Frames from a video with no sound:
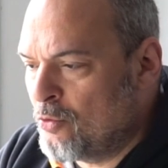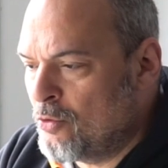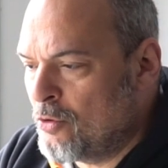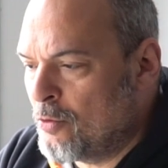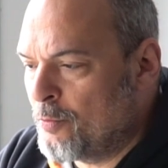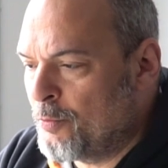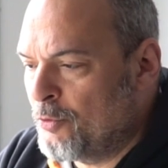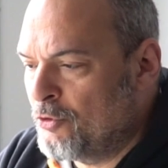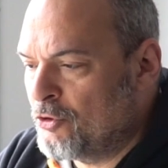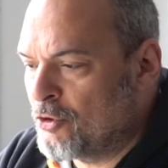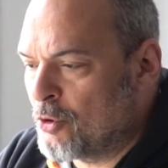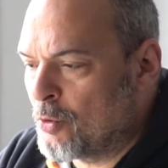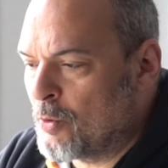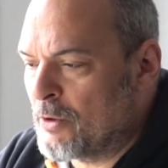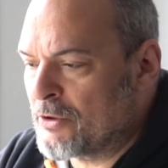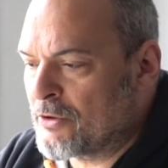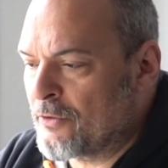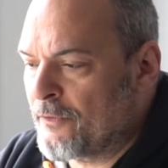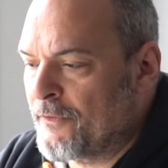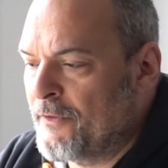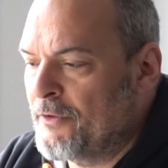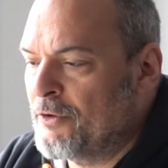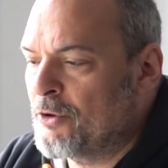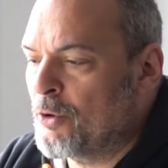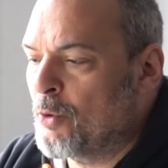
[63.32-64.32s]

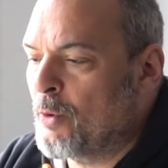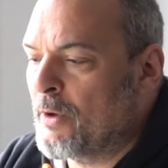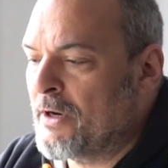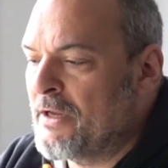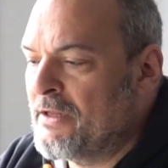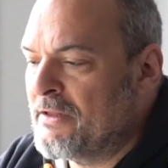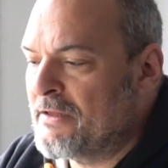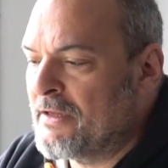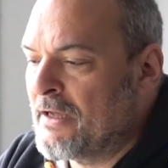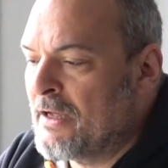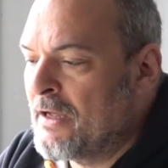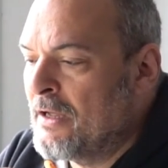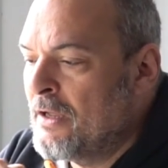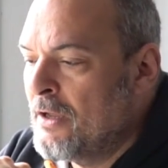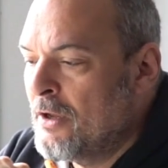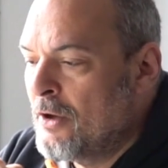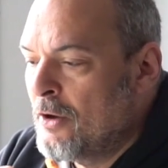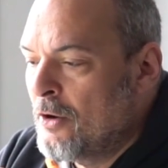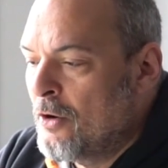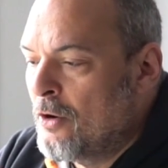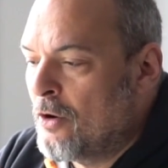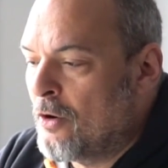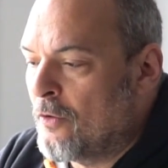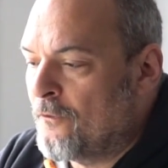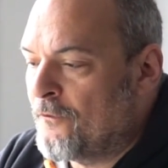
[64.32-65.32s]
1.4
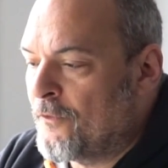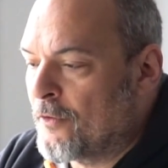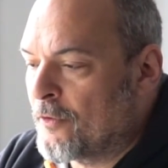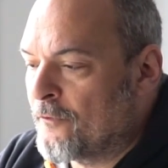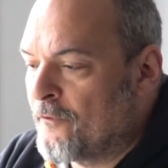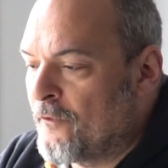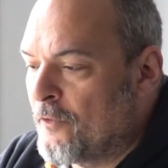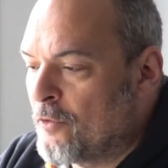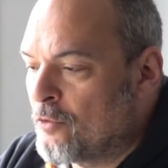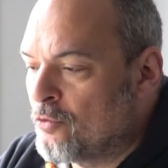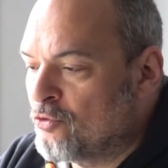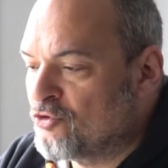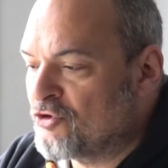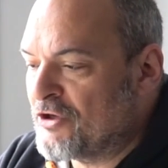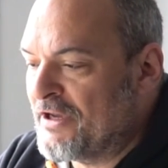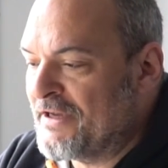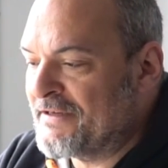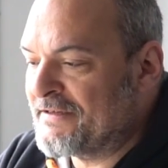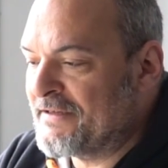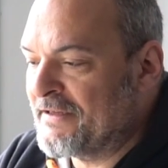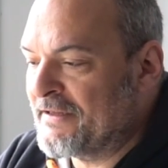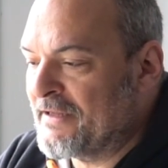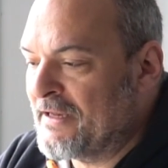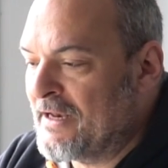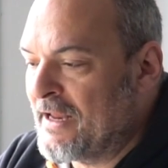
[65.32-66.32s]
o Ford Focus
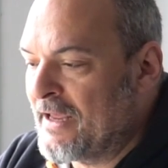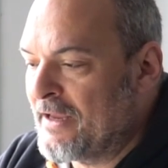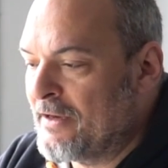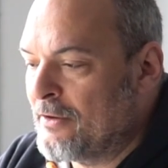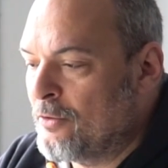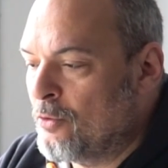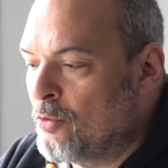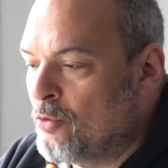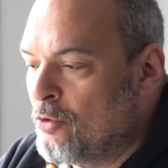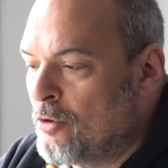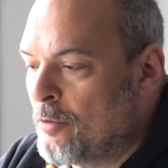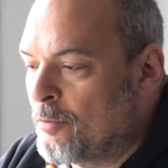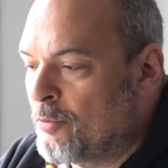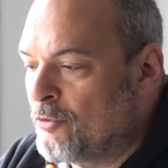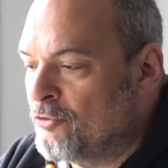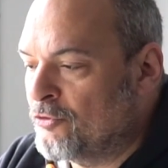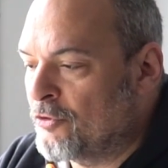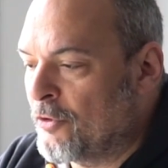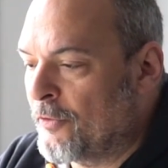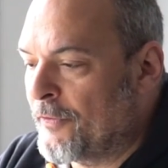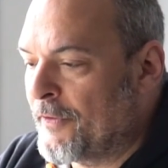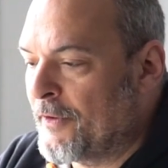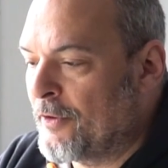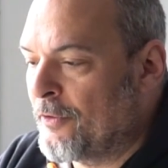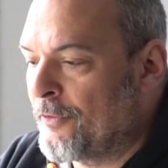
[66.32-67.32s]
ST-Line
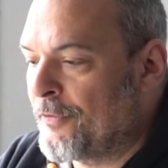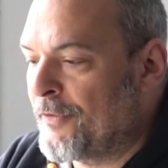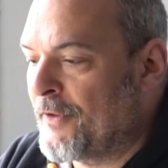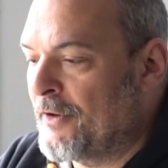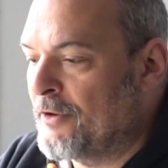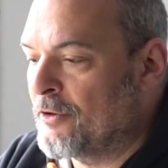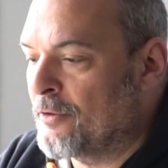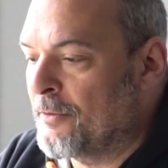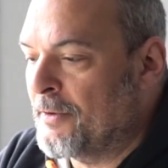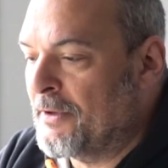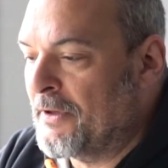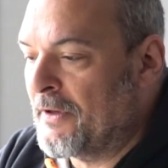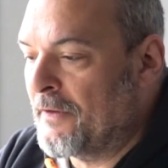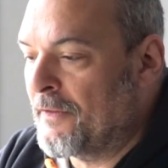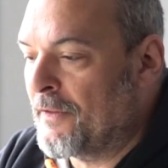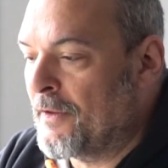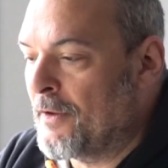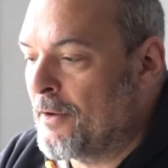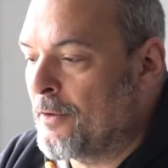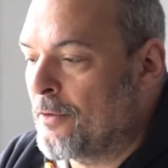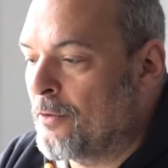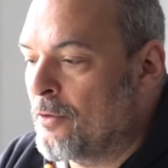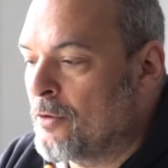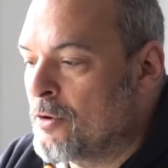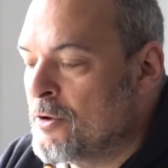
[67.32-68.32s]
1.0
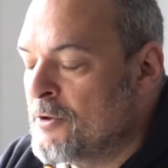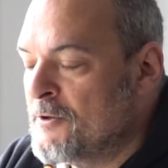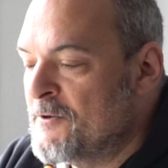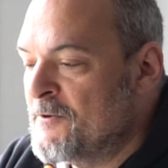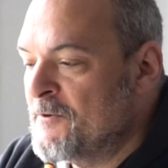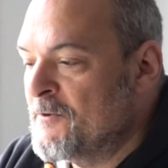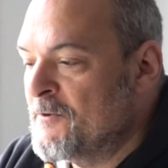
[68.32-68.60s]
125.